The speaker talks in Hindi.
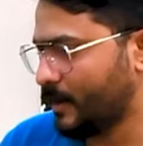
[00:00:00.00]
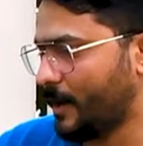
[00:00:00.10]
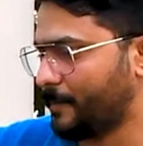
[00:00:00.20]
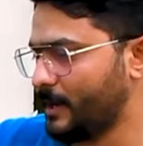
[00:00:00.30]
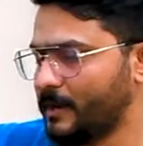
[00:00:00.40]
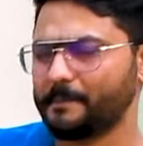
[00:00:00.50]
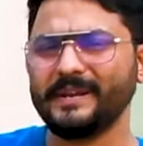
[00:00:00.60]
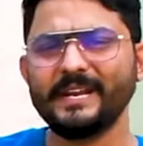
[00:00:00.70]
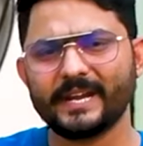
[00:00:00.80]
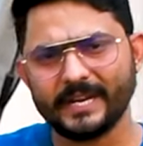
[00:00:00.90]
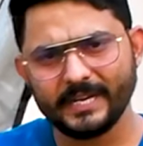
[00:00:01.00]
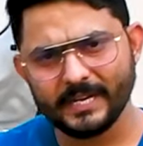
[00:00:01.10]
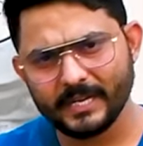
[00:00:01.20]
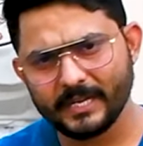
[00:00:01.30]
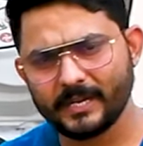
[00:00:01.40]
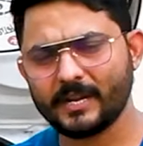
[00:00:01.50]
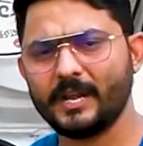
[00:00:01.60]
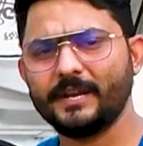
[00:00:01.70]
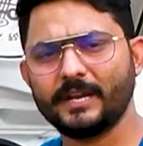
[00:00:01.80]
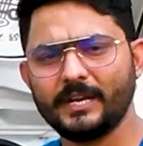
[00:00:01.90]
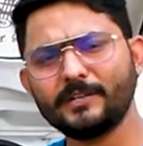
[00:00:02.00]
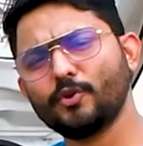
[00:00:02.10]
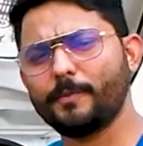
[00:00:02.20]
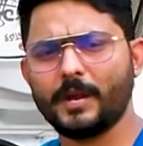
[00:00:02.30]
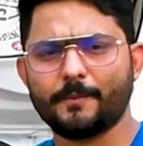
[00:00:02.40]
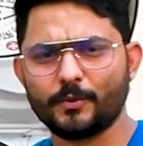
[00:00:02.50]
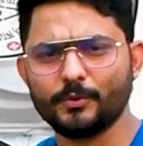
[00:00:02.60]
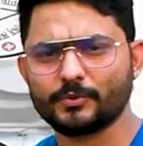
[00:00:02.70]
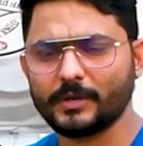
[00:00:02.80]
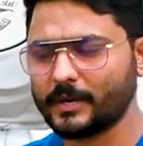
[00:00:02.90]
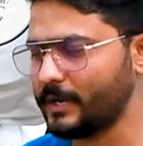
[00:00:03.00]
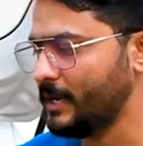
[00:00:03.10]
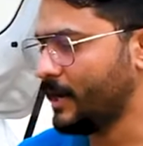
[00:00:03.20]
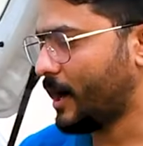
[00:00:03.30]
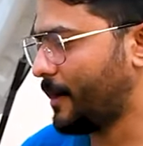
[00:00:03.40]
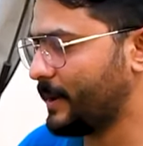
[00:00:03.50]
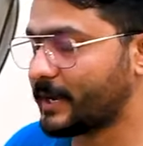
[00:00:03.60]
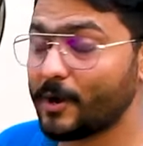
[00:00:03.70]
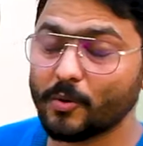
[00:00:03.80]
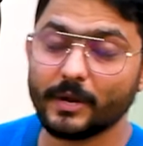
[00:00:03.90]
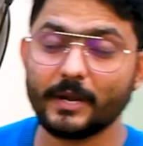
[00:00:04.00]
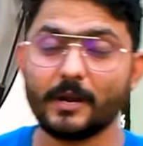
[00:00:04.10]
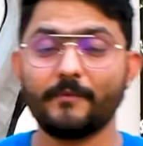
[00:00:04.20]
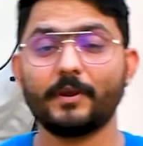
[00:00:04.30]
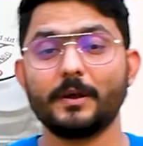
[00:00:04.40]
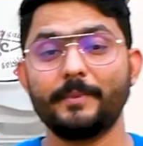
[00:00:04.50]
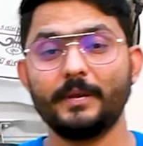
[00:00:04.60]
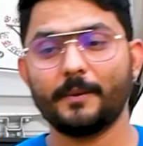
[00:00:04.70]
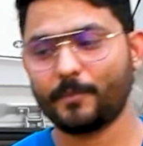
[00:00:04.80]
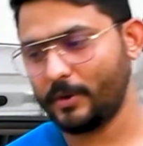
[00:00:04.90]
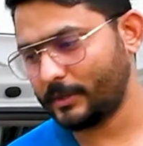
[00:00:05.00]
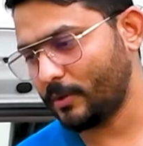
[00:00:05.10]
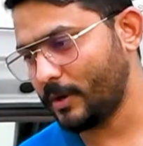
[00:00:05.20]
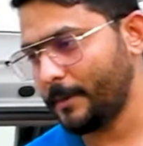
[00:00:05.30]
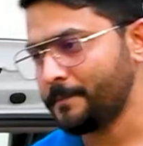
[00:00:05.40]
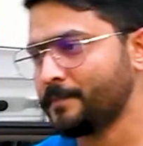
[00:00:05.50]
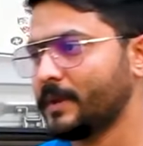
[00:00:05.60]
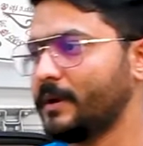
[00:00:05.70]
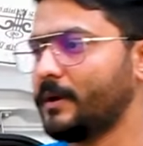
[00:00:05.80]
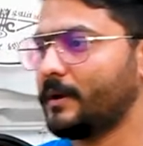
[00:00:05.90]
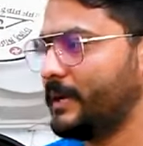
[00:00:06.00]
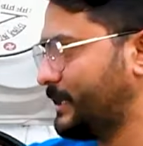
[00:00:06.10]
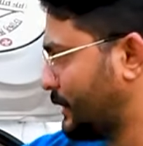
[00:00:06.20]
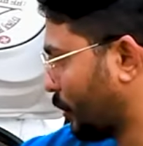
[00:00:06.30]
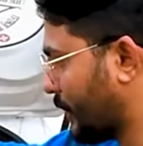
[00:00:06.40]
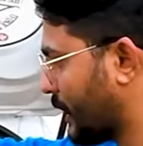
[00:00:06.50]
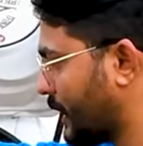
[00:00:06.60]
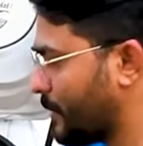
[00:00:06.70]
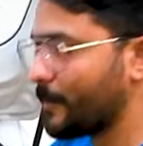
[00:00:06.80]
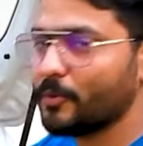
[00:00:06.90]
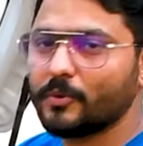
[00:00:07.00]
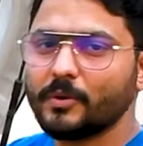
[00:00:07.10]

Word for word: अपना पीने के लिए या नहाने के लिए जो भी आपको यूज़ करना है अभी क्या होगा कि कभी कभी आपको ऐसा होगा इसी छोटी गाड़ी में आपको